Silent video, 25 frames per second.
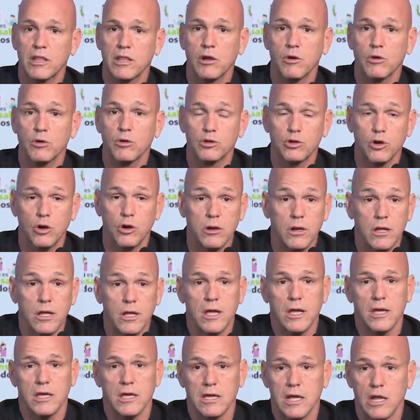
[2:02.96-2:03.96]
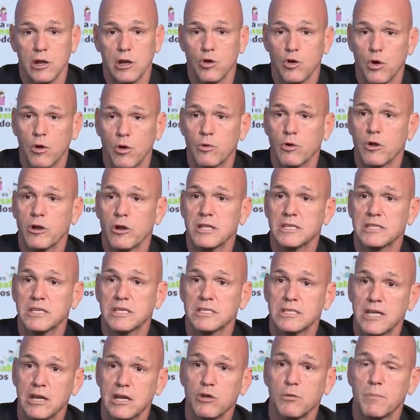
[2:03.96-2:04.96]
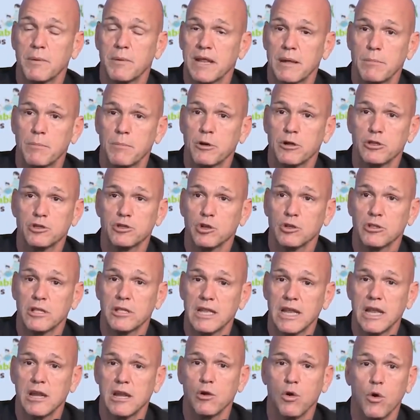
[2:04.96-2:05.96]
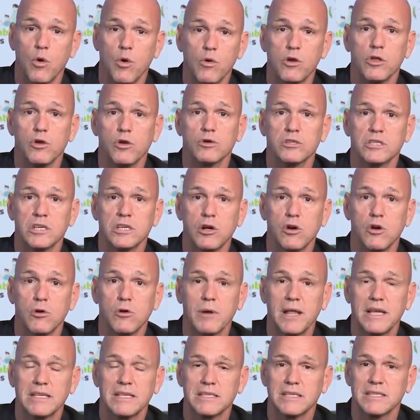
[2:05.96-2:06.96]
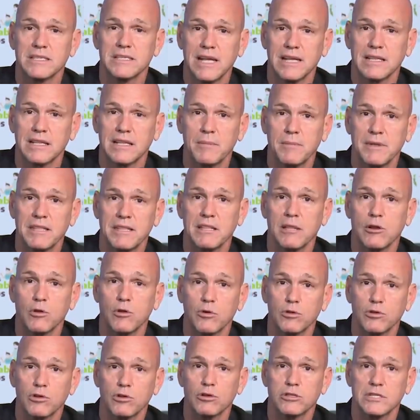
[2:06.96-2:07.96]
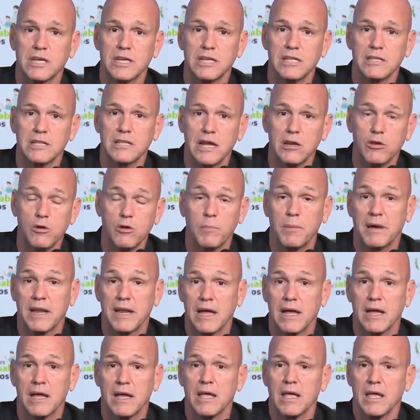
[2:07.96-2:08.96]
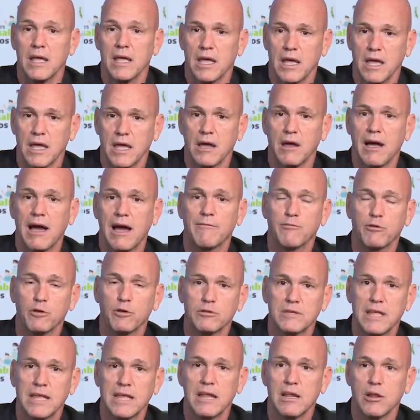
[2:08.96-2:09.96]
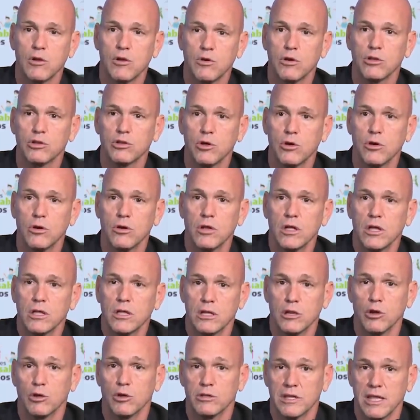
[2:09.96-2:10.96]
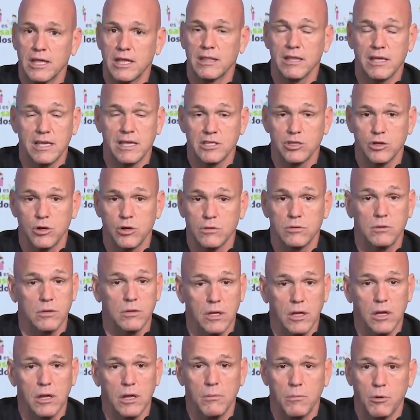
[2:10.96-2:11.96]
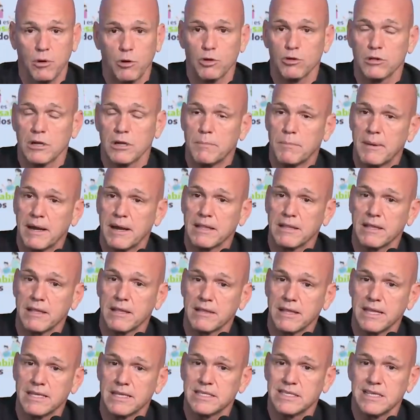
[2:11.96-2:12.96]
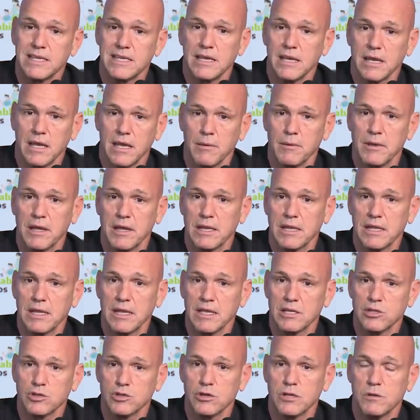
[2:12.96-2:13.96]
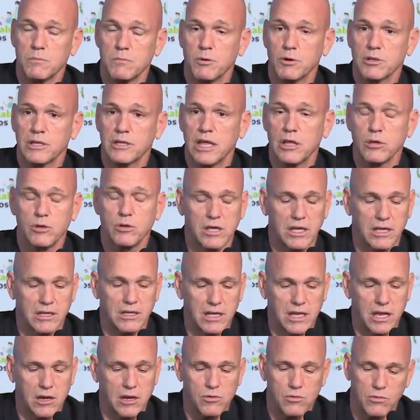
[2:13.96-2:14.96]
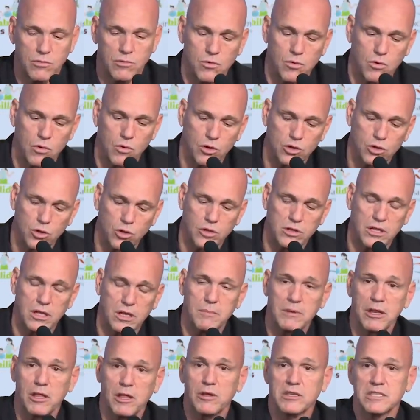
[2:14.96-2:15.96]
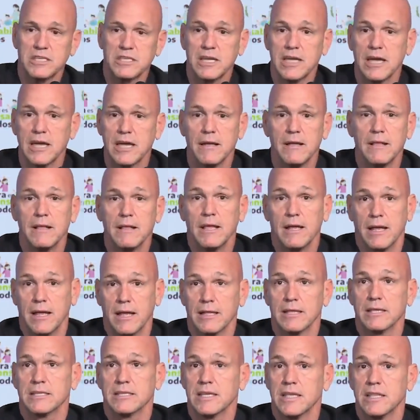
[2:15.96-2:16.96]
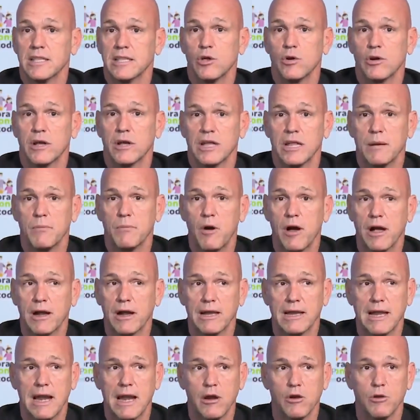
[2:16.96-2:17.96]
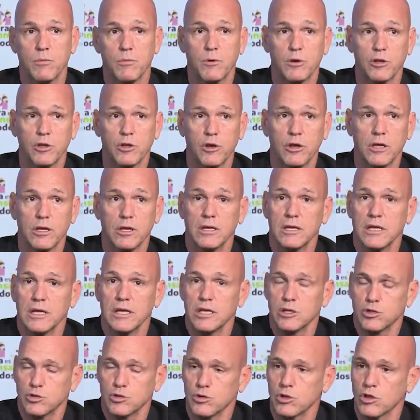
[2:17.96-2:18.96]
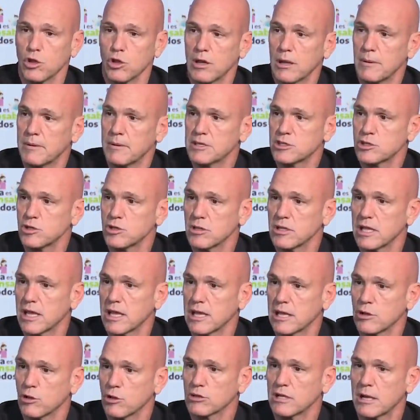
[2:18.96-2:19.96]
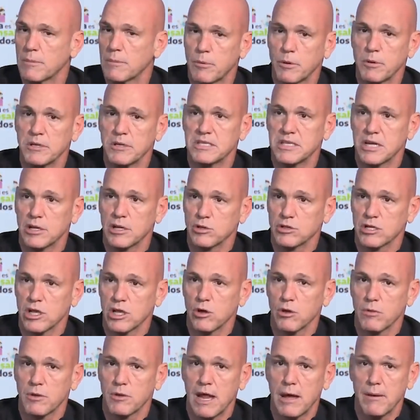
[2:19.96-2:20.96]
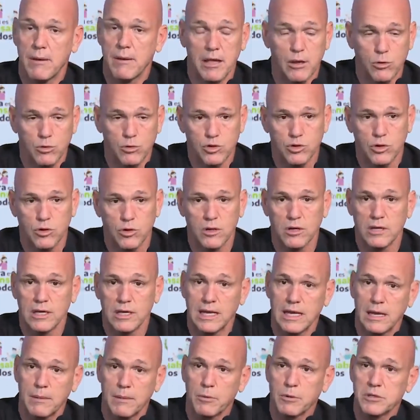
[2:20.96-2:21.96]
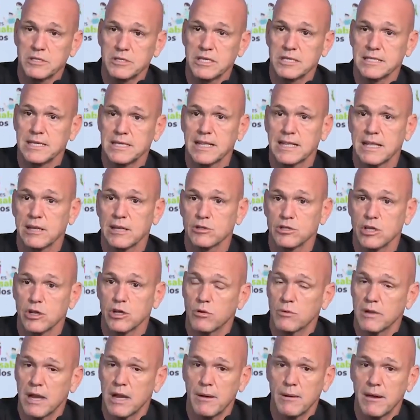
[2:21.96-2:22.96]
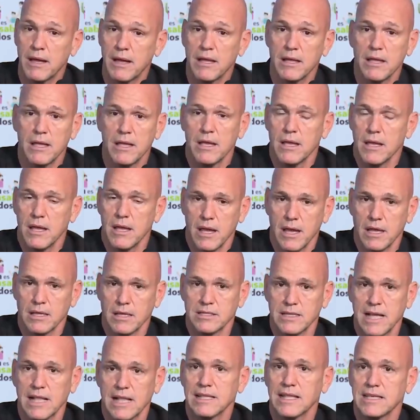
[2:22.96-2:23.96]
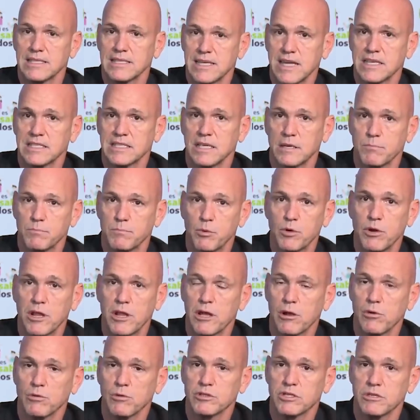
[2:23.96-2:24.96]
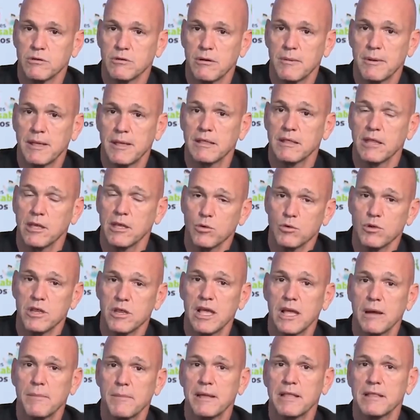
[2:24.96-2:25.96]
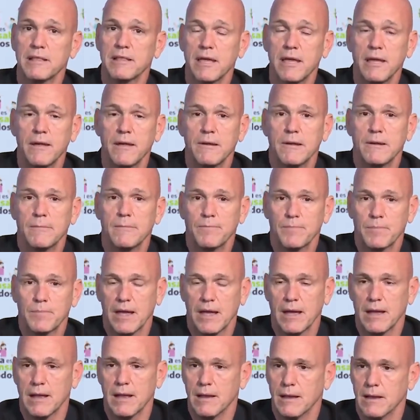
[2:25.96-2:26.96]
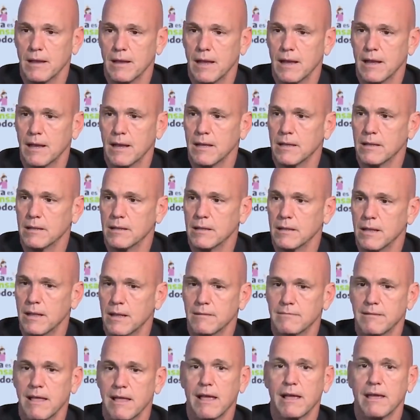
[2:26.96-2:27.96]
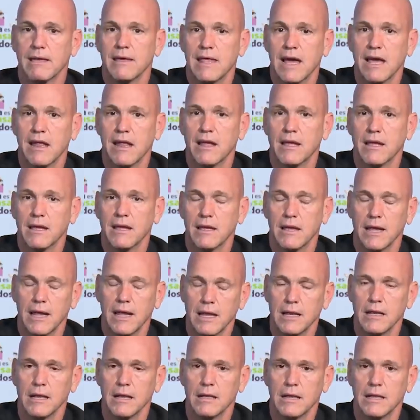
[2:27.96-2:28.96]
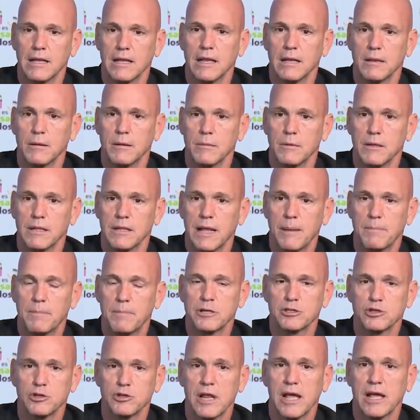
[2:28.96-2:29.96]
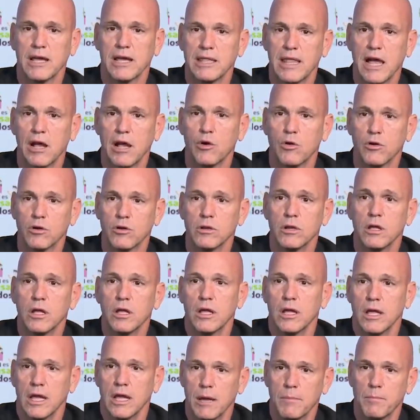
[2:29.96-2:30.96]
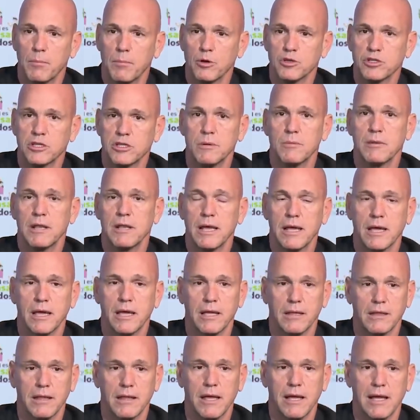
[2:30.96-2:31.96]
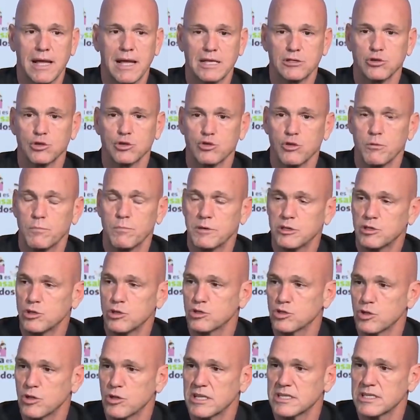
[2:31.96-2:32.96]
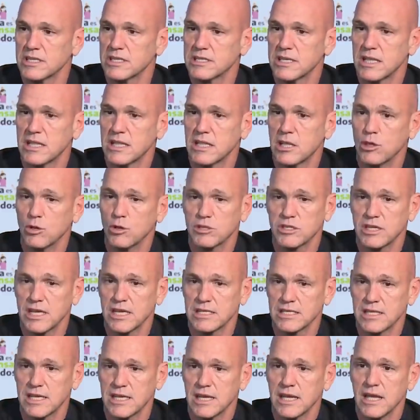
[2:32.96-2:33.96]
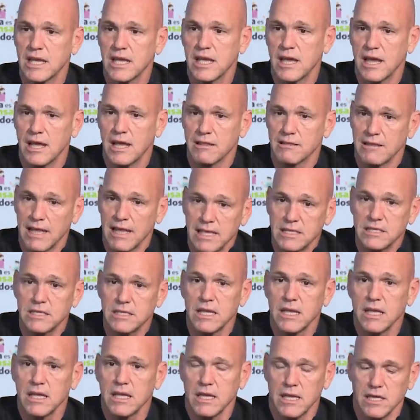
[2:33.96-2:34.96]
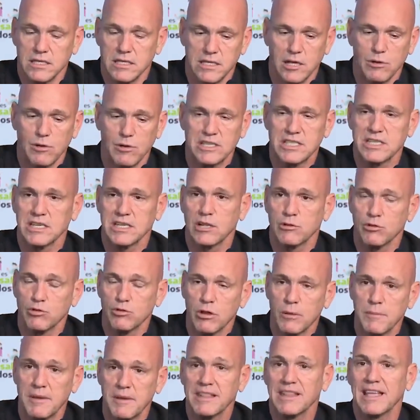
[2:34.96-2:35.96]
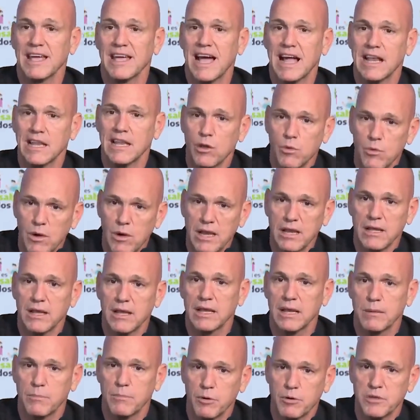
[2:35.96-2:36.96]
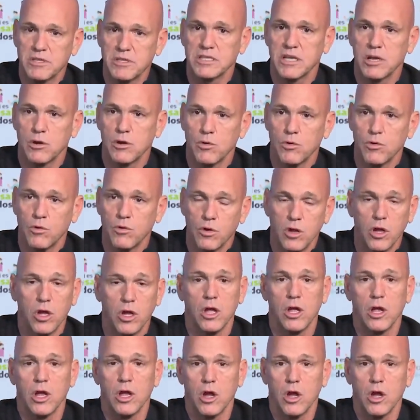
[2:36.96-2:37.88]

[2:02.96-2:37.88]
y este control y el cobro es necesario para poder sostener. Lo único que se cobra es exactamente el control sanitario para eh, afrontar el costo de los test, que son, por otra parte, test que, que son importados y que tienen un costo determinado. Así que, en este sentido, queríamos aclararlo porque hoy surgió la versión de que en otras provincias no se cobraba, incluso que en la provincia de Salta no se cobraba. En Salta se hace pura y exclusivamente y únicamente el, test que da eh, la persona que da con eh, posible este, caso sospechoso. En ese sentido se hace el test y se lo hace gratuitamente, al igual que en la provincia de Jujuy.